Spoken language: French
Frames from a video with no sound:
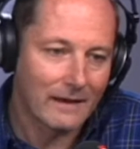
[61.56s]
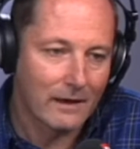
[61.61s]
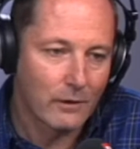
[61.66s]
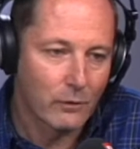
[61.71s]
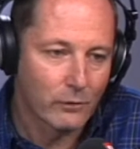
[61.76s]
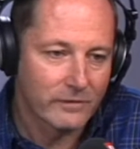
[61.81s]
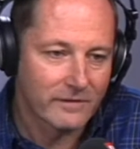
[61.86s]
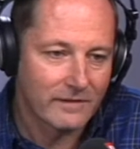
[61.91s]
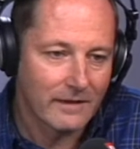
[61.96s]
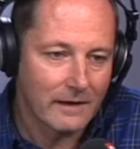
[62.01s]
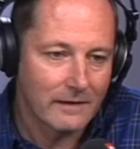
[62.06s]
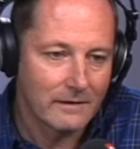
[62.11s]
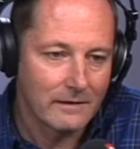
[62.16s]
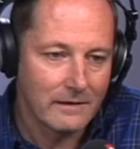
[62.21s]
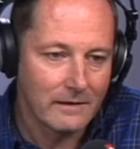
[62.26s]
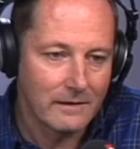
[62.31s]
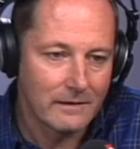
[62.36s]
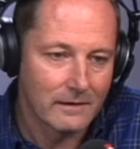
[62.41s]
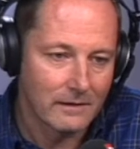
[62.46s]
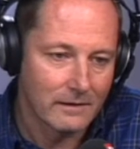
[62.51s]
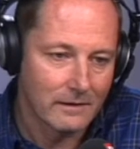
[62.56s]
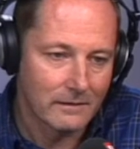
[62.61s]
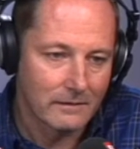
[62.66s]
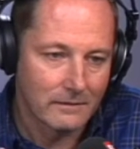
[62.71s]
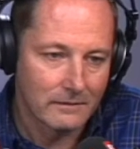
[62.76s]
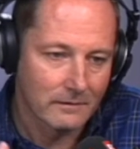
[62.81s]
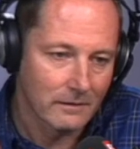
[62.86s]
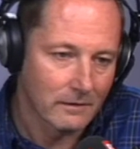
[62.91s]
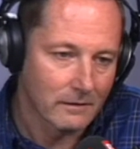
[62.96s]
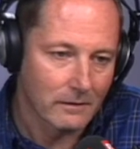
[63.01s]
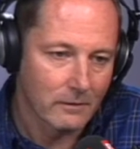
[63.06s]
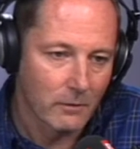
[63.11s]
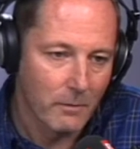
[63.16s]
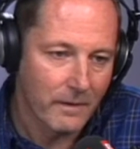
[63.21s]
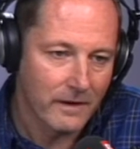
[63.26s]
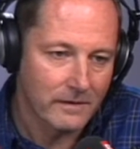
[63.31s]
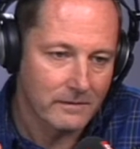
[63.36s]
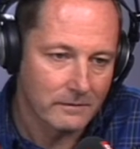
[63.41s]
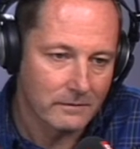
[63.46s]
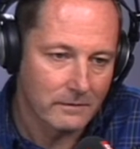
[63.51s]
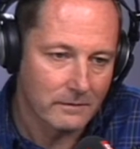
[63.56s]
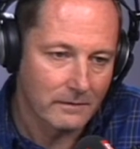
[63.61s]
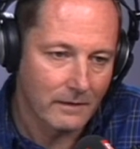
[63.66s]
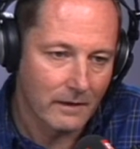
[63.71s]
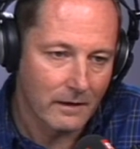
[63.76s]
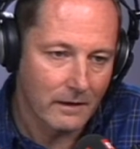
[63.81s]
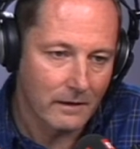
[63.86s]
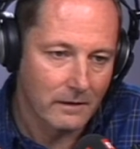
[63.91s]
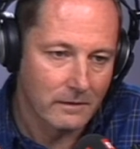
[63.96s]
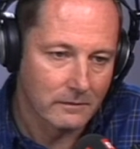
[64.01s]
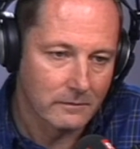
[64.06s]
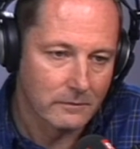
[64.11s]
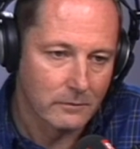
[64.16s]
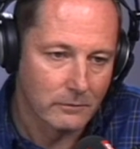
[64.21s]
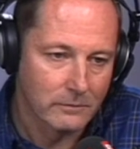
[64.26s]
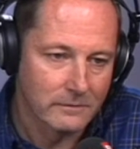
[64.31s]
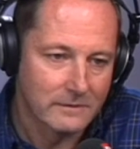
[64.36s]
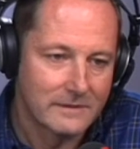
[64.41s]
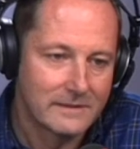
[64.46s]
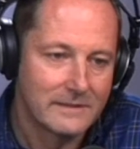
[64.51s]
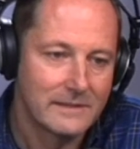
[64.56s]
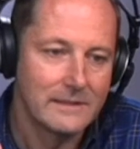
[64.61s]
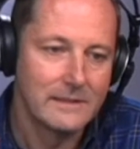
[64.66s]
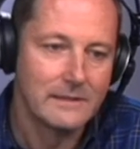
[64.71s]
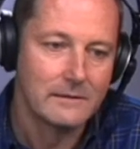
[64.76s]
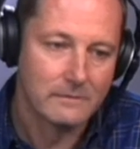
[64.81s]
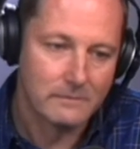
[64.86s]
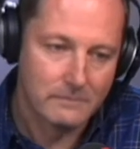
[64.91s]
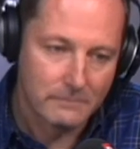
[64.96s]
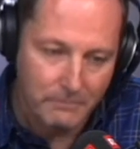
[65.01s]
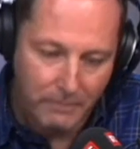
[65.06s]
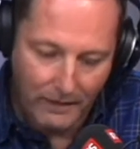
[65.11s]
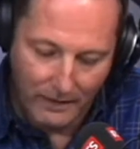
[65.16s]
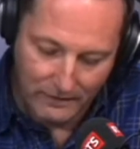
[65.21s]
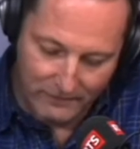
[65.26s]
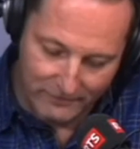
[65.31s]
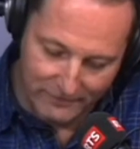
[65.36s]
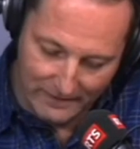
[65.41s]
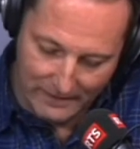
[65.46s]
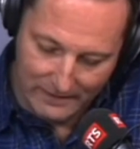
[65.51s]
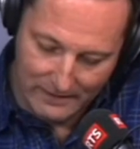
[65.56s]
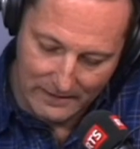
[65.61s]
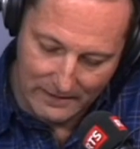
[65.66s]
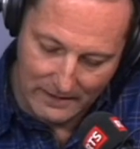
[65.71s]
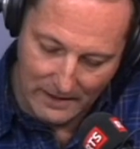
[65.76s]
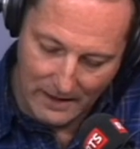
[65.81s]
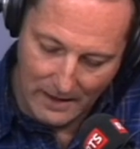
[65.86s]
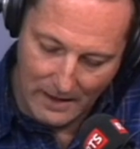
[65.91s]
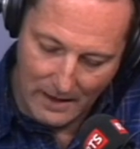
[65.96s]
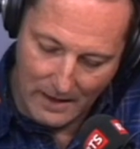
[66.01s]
concerné, euh, tant en représentant d'un canton dit périphérique.